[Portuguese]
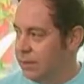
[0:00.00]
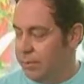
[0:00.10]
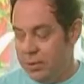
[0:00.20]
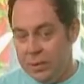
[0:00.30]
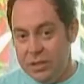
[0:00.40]

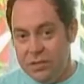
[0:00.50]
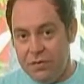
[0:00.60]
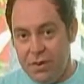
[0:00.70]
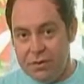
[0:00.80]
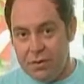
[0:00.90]
Muito bem, de
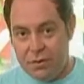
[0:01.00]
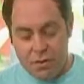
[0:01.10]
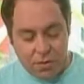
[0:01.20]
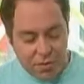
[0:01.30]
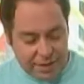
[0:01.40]
volta
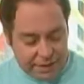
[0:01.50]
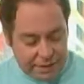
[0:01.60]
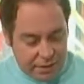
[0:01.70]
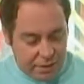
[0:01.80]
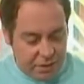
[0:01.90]
com
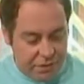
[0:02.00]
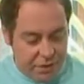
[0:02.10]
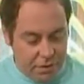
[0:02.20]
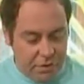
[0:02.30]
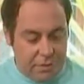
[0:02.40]
Conexão ao
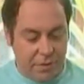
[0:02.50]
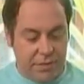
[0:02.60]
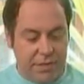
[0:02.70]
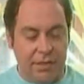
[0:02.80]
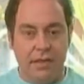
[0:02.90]
vivo para
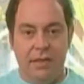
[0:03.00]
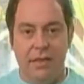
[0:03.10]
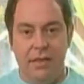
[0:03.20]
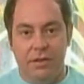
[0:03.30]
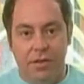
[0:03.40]
você aqui na
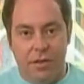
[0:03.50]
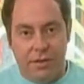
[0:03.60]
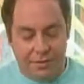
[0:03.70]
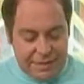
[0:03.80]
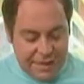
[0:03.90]
telinha do
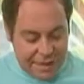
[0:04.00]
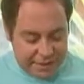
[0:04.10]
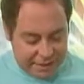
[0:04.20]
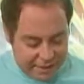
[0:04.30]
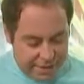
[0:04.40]
canal
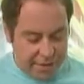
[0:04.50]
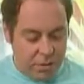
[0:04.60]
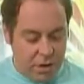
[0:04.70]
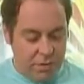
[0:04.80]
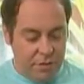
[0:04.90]
10 e
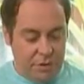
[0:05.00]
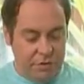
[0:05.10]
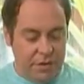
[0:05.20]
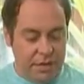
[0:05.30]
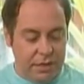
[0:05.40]
agora
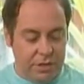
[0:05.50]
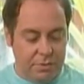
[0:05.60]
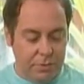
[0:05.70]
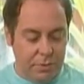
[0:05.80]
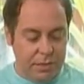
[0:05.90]
vamos falar de
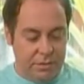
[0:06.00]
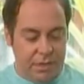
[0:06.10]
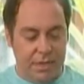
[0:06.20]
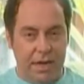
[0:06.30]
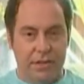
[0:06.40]

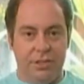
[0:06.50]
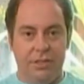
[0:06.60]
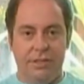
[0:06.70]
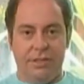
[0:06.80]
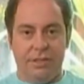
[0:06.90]

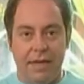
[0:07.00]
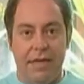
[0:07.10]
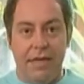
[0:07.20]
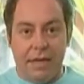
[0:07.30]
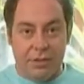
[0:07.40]
possibilidades.
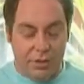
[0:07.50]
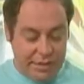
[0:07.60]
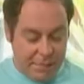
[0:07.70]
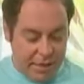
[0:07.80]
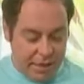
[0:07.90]
Estou né?
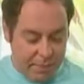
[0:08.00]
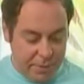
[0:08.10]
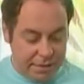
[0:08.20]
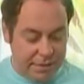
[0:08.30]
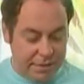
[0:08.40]
recebendo aqui a
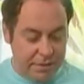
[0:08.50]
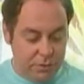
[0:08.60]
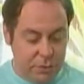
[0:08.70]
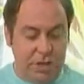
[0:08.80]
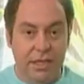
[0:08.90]
presença
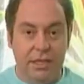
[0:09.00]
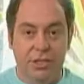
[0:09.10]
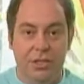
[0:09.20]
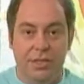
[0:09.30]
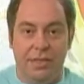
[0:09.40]
do
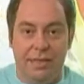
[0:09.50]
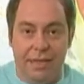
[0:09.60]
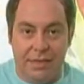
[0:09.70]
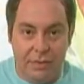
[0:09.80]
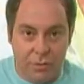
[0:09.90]
gerente
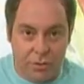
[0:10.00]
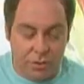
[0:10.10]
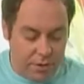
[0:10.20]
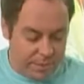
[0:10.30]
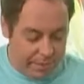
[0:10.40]
Senac
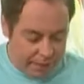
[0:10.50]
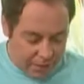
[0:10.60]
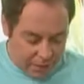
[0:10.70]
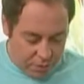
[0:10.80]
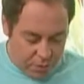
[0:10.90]
Mossoró,
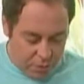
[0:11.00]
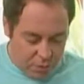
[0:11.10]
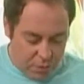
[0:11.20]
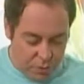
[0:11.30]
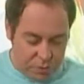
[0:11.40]

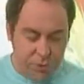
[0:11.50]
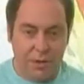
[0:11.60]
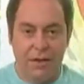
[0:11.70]
o senhor